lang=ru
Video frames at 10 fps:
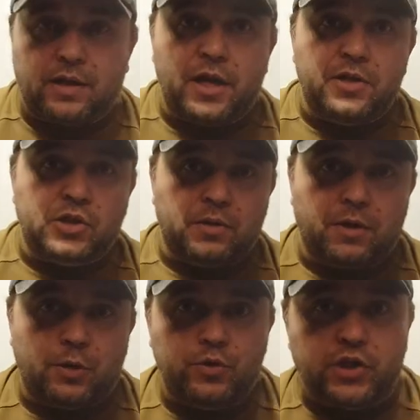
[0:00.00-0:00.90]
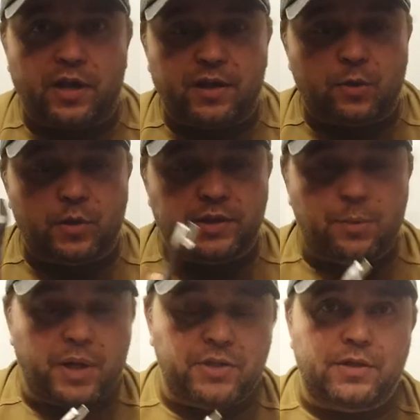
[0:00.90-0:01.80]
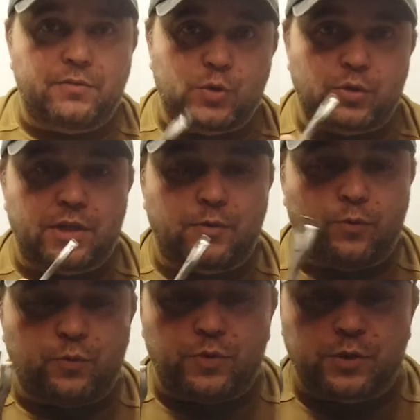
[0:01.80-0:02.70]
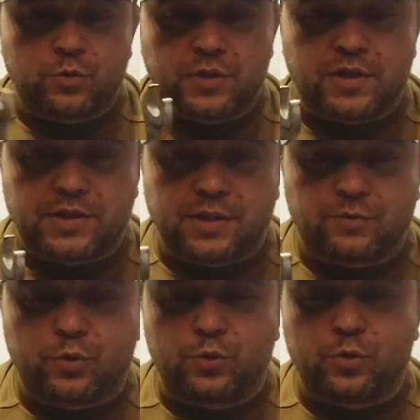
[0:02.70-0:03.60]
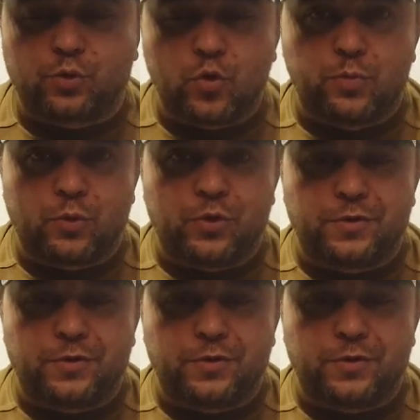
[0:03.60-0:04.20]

гаечного ключа и какой-то матери все-таки вернуть газотводную трубку